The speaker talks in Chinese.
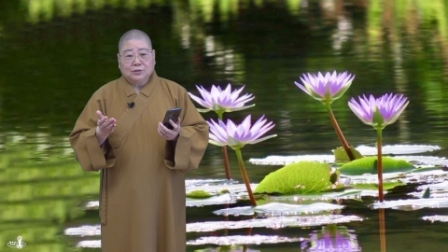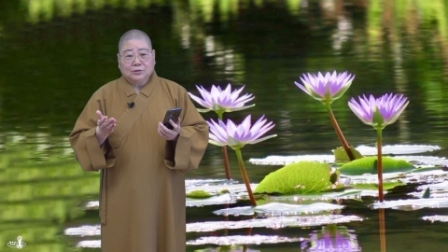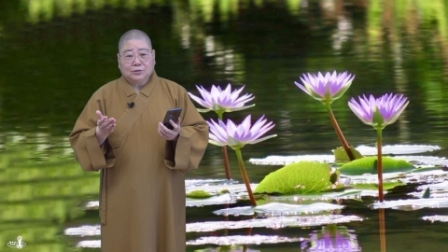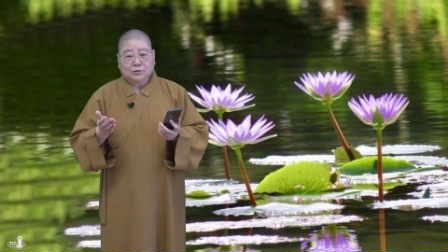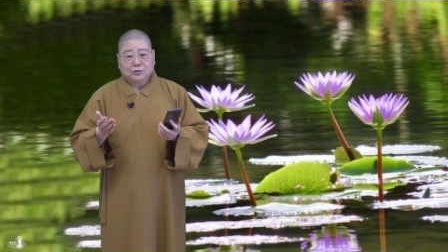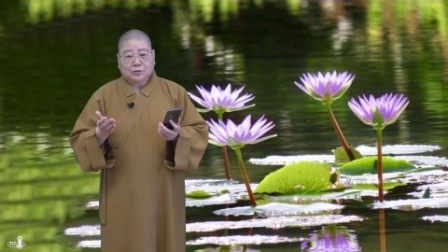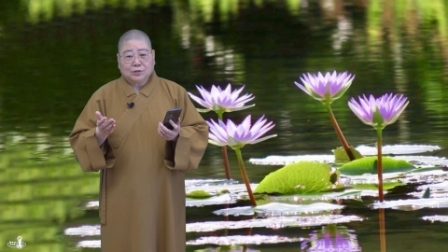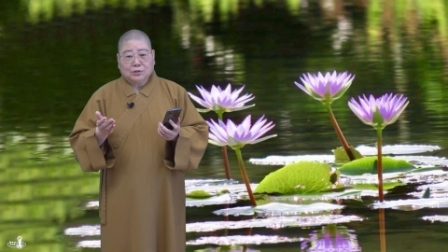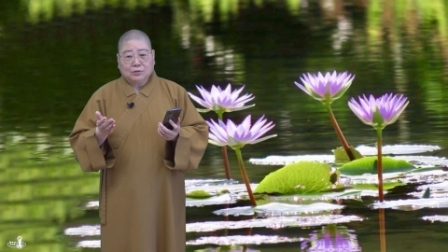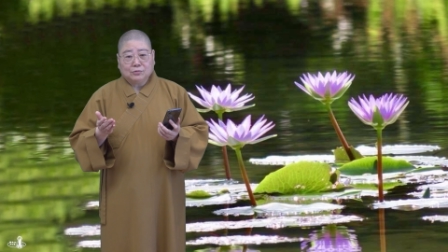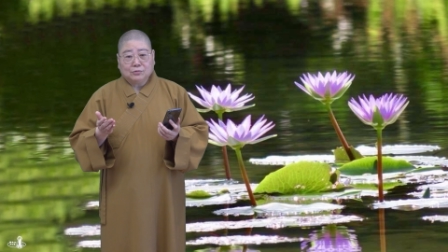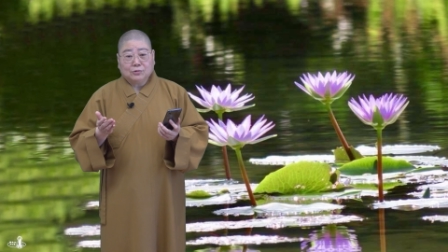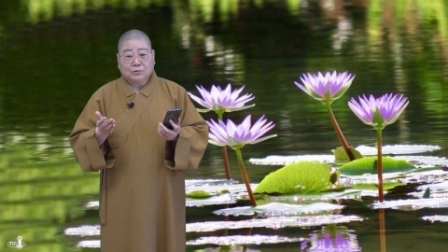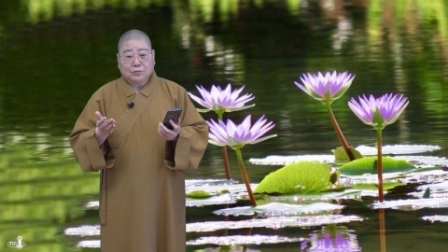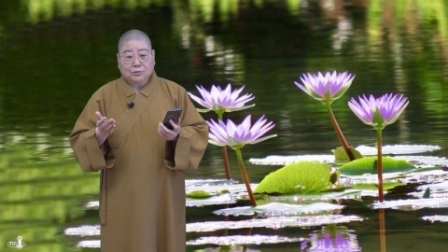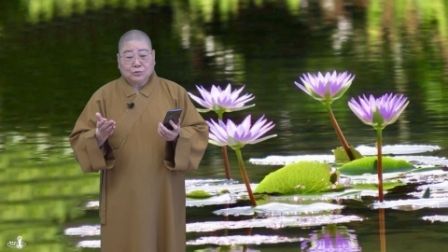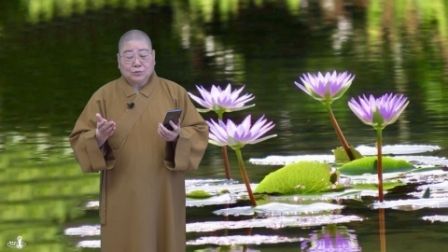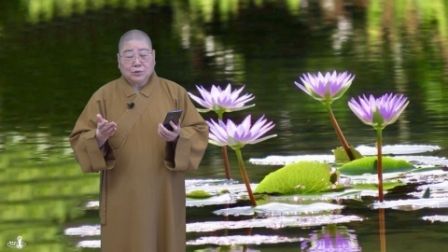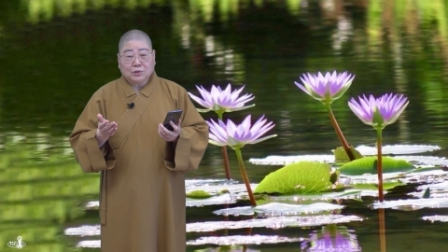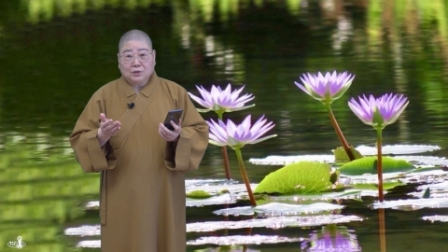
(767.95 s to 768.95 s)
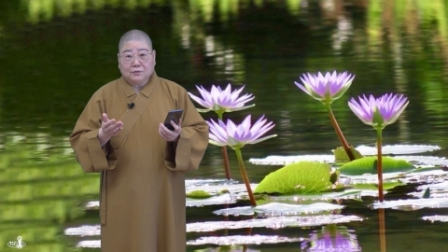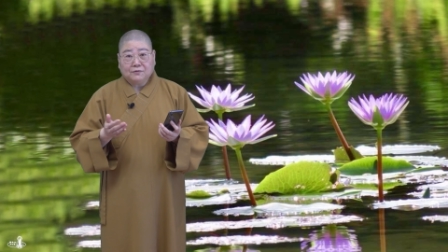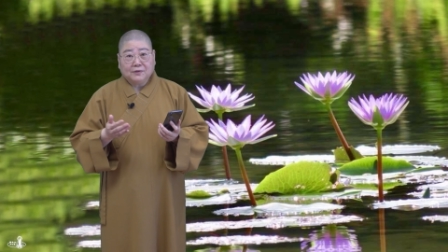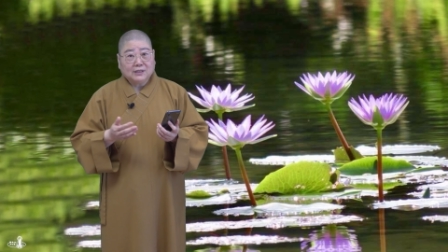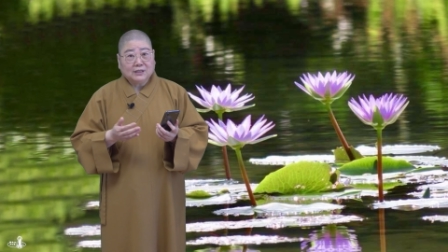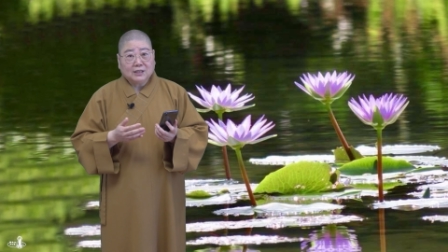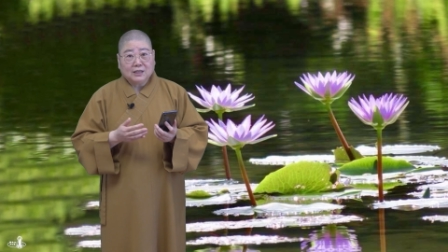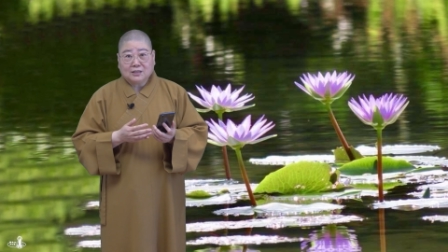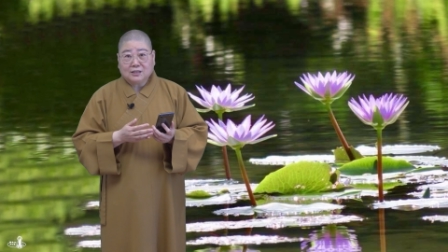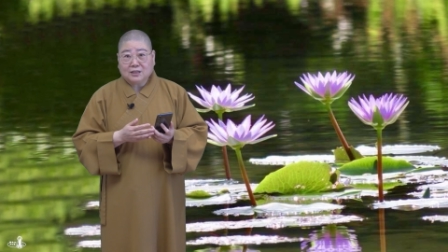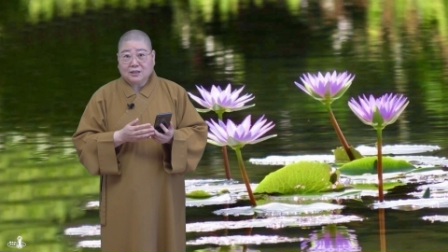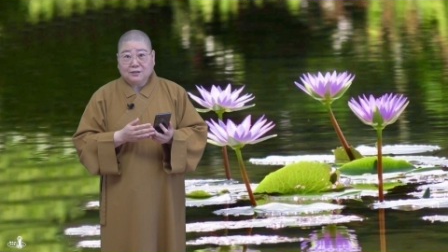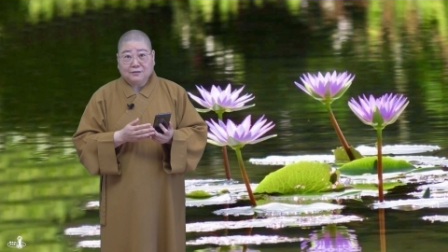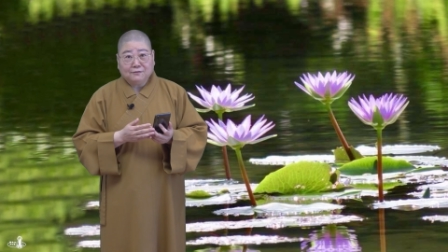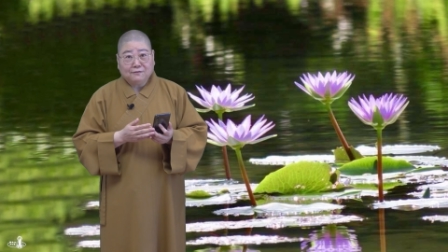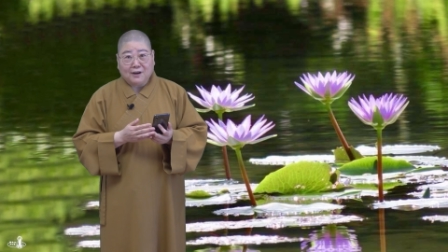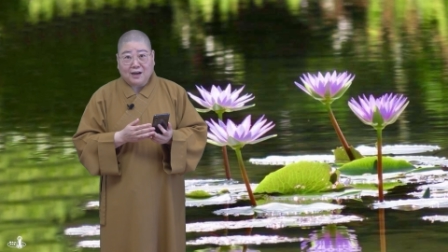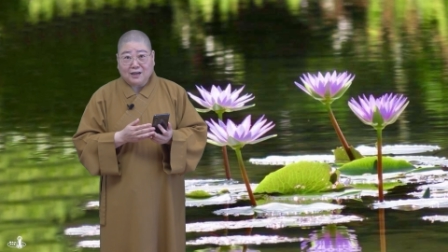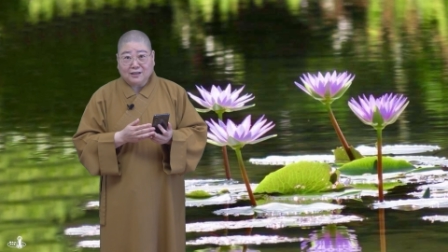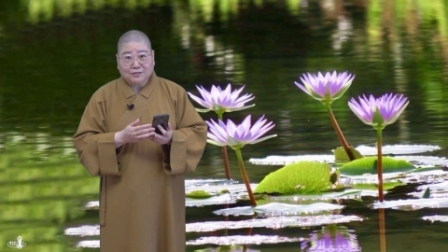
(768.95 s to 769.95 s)
就是我总觉得放在车
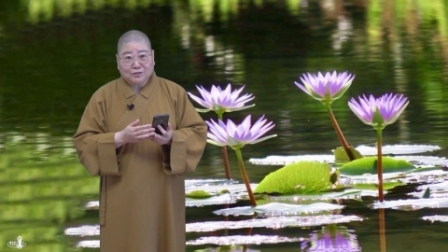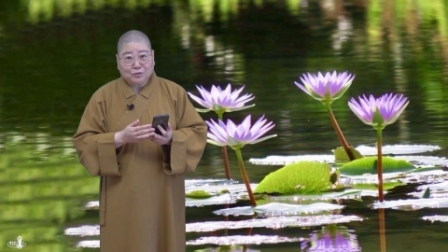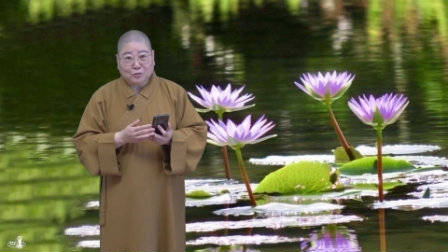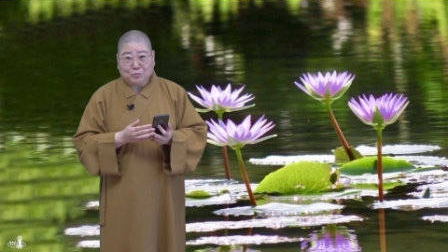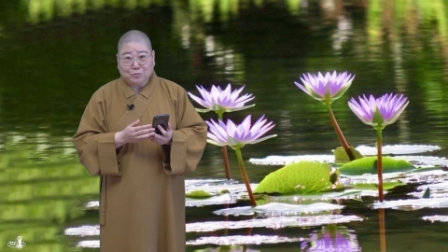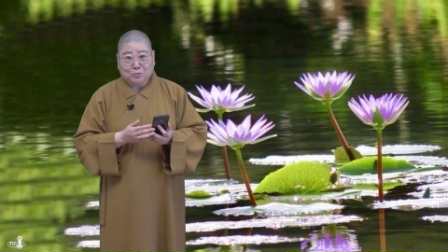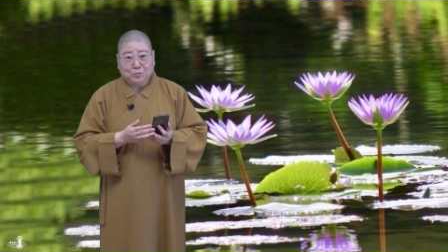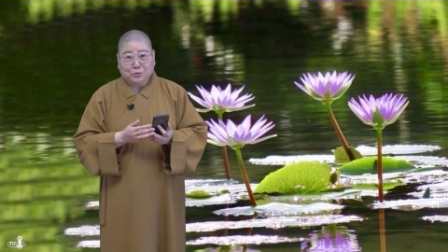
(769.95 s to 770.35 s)
房总